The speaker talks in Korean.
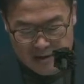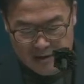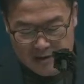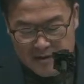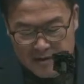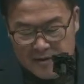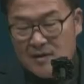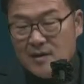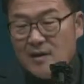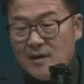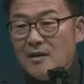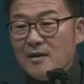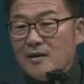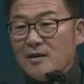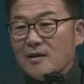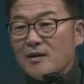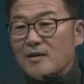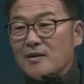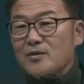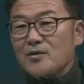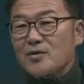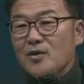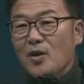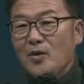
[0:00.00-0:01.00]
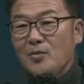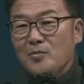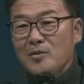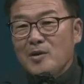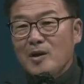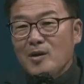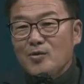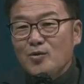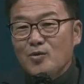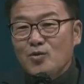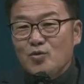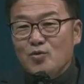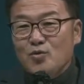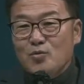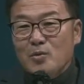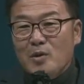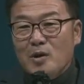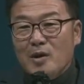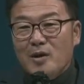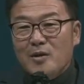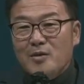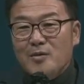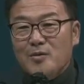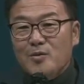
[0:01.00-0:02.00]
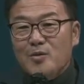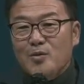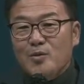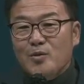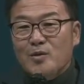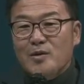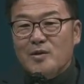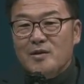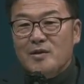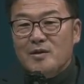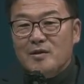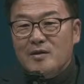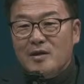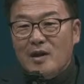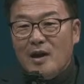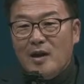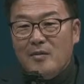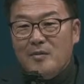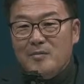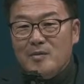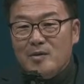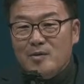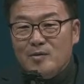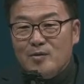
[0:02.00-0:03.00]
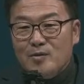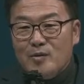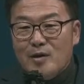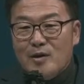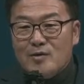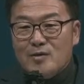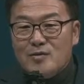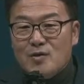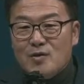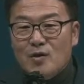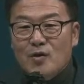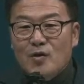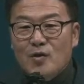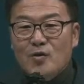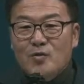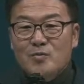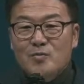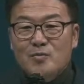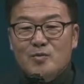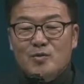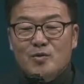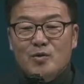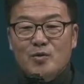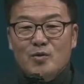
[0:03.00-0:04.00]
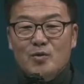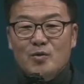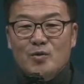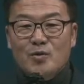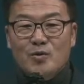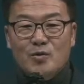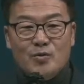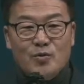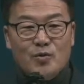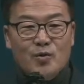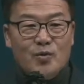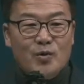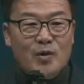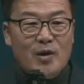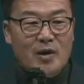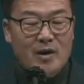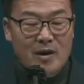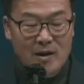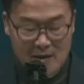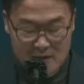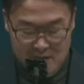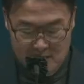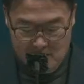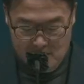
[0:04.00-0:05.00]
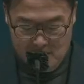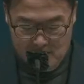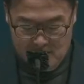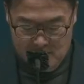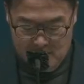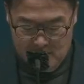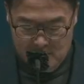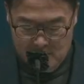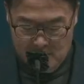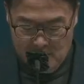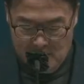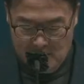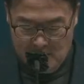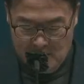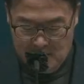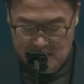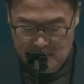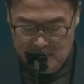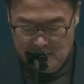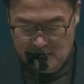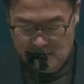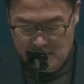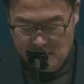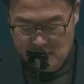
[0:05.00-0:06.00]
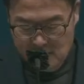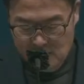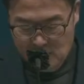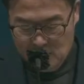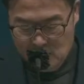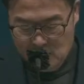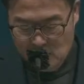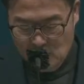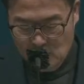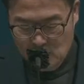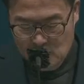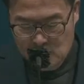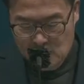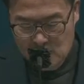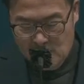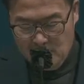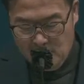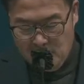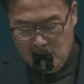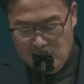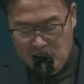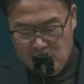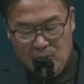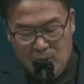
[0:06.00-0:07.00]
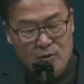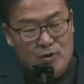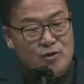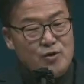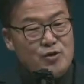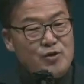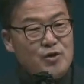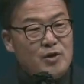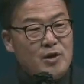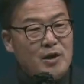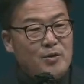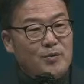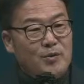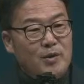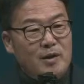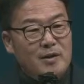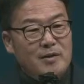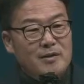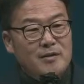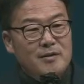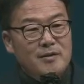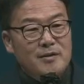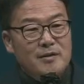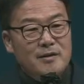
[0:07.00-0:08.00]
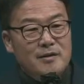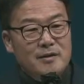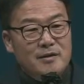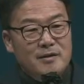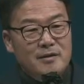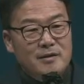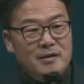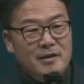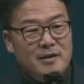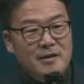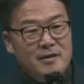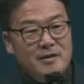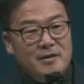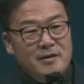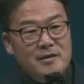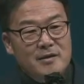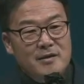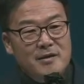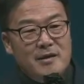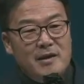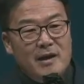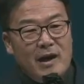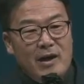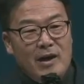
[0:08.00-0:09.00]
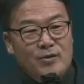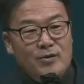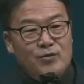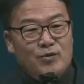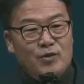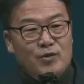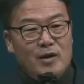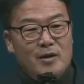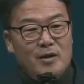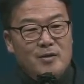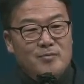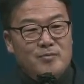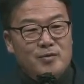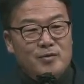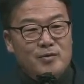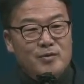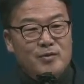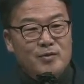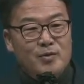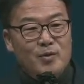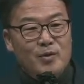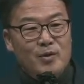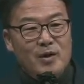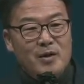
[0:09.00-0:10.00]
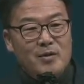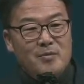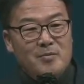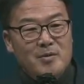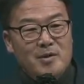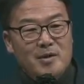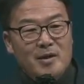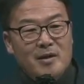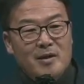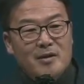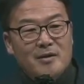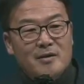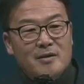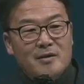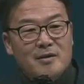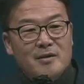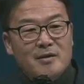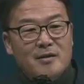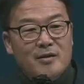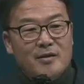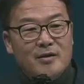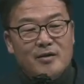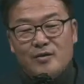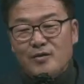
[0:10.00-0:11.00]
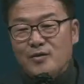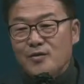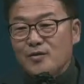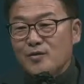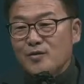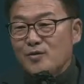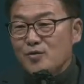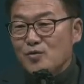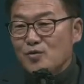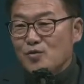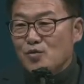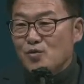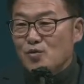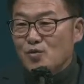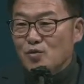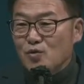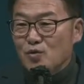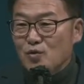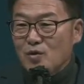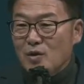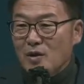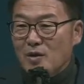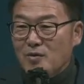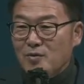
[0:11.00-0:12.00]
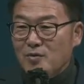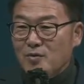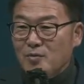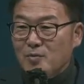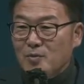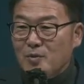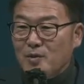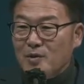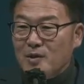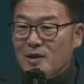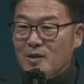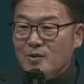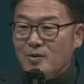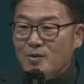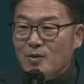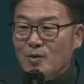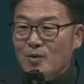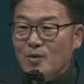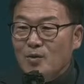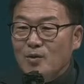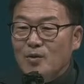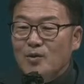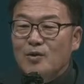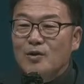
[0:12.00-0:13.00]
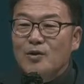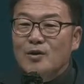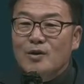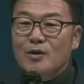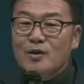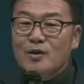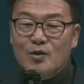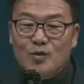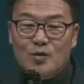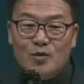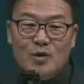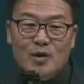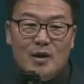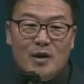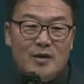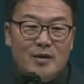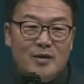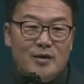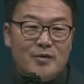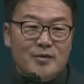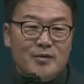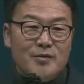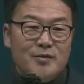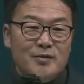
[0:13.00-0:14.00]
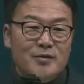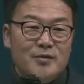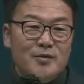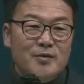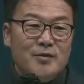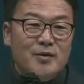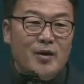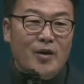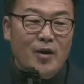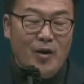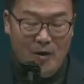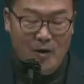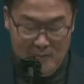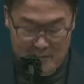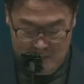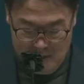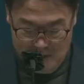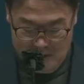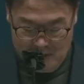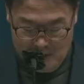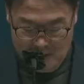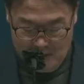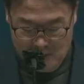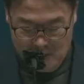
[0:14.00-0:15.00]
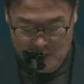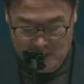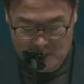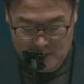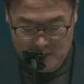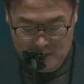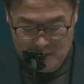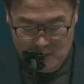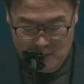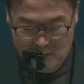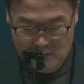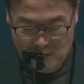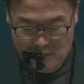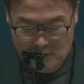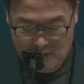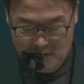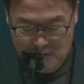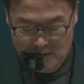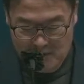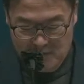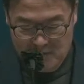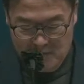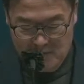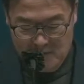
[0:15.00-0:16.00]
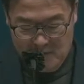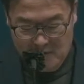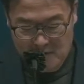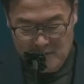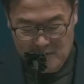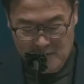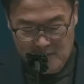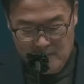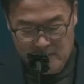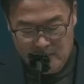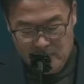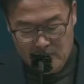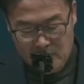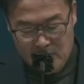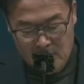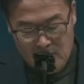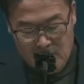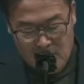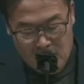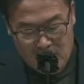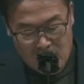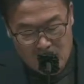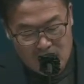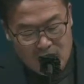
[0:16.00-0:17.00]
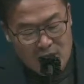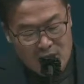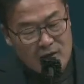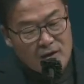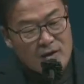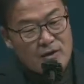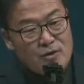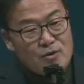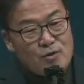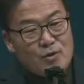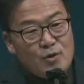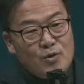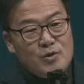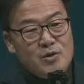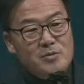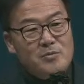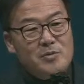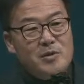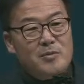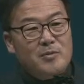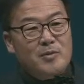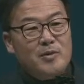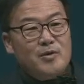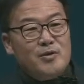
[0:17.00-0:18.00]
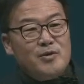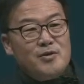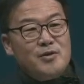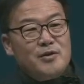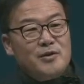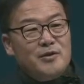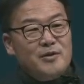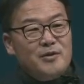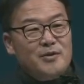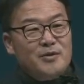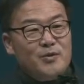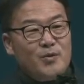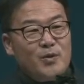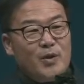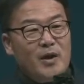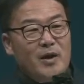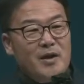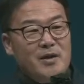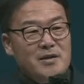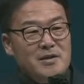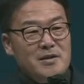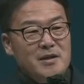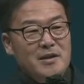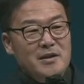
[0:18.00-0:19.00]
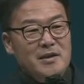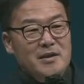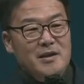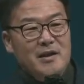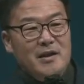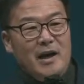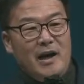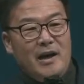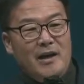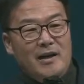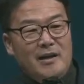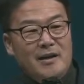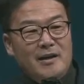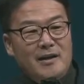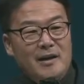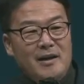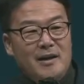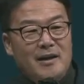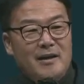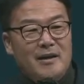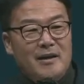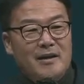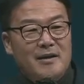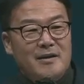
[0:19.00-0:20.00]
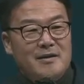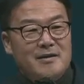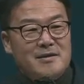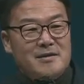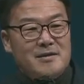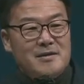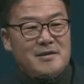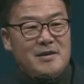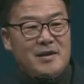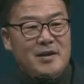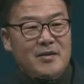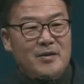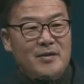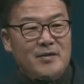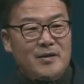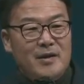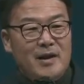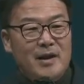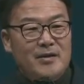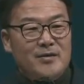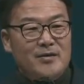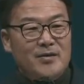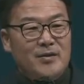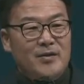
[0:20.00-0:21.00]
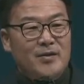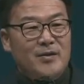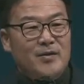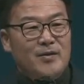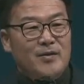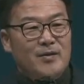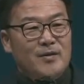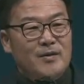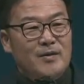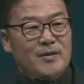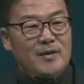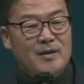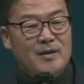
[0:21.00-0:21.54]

그때 너무나도 유명한 곡이 대한민국에 처음으로 소개가 되었는데 조지 비버리시라고 하는 흑인 가수가 부른 노래입니다. 그것은 주 예수보다도 귀한 것은 없네라고 하는 곡이었습니다. 이 조지 비버리시는 굉장히 가난하게 태어나서